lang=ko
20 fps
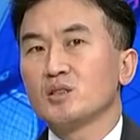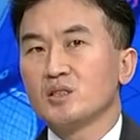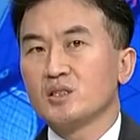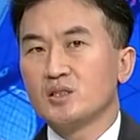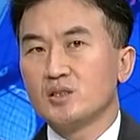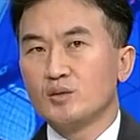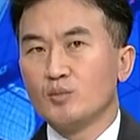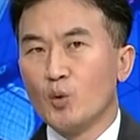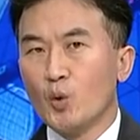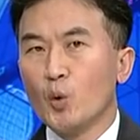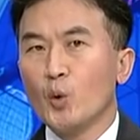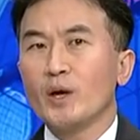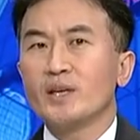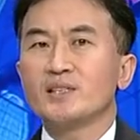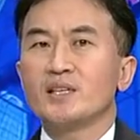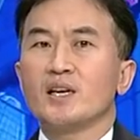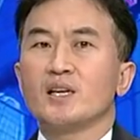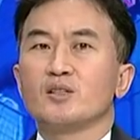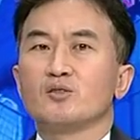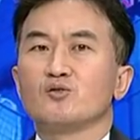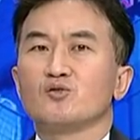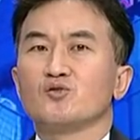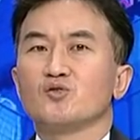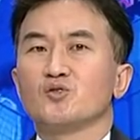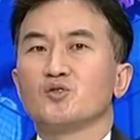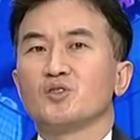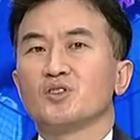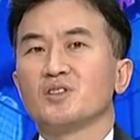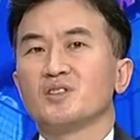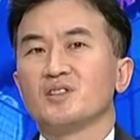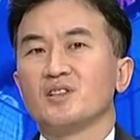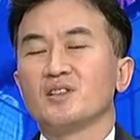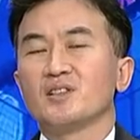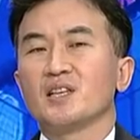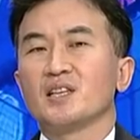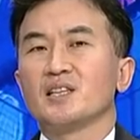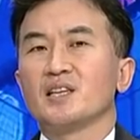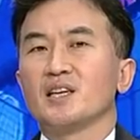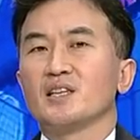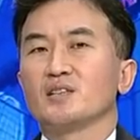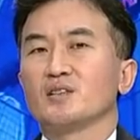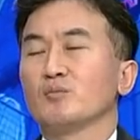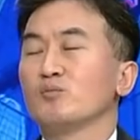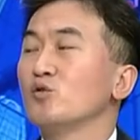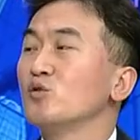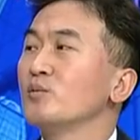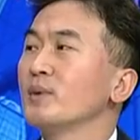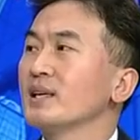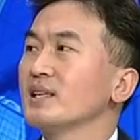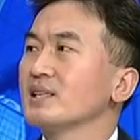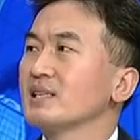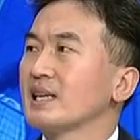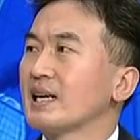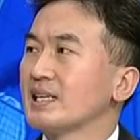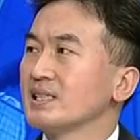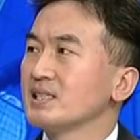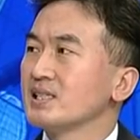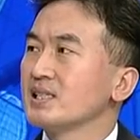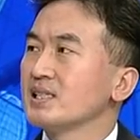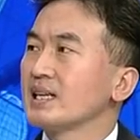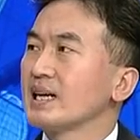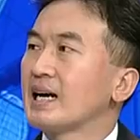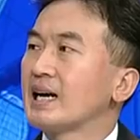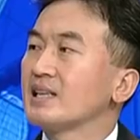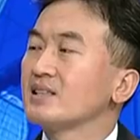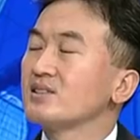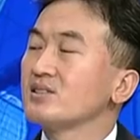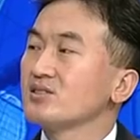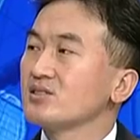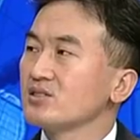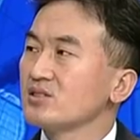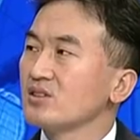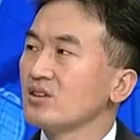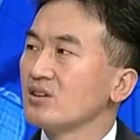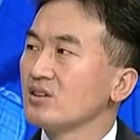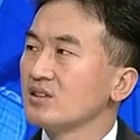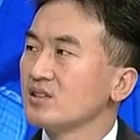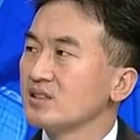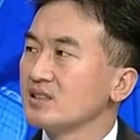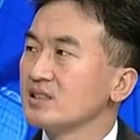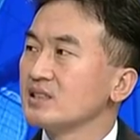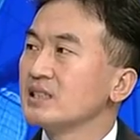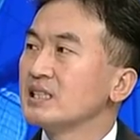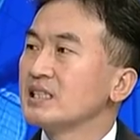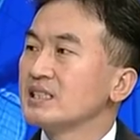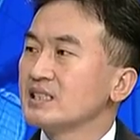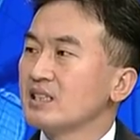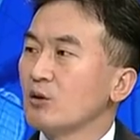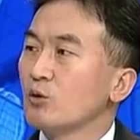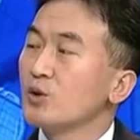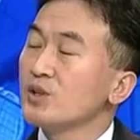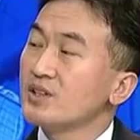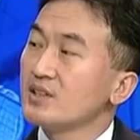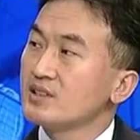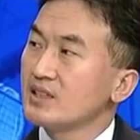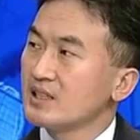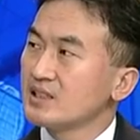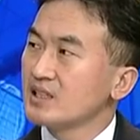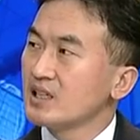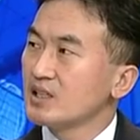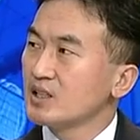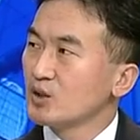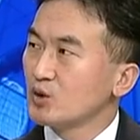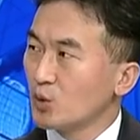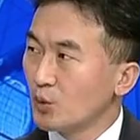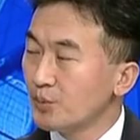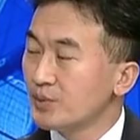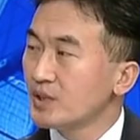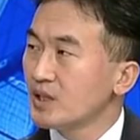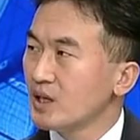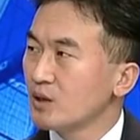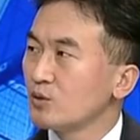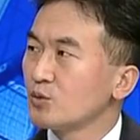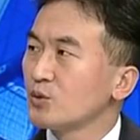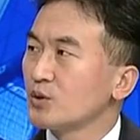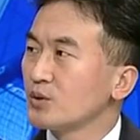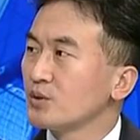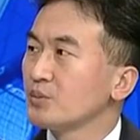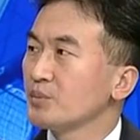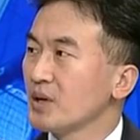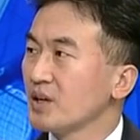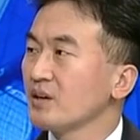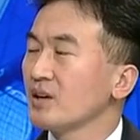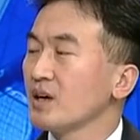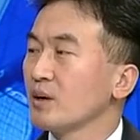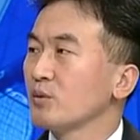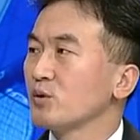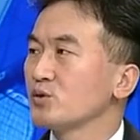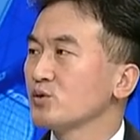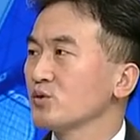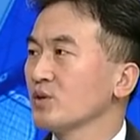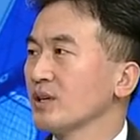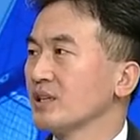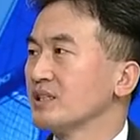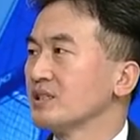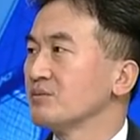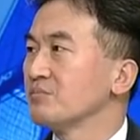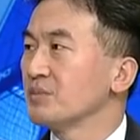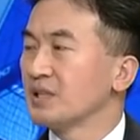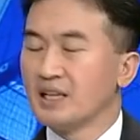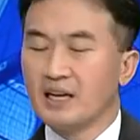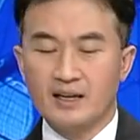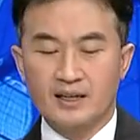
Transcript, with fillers: 그 모회사의 주주들은 여기에 대해서 불만을 가질 가능성은 오히려 상당히 높다고 평가해 볼 수가 있습니다.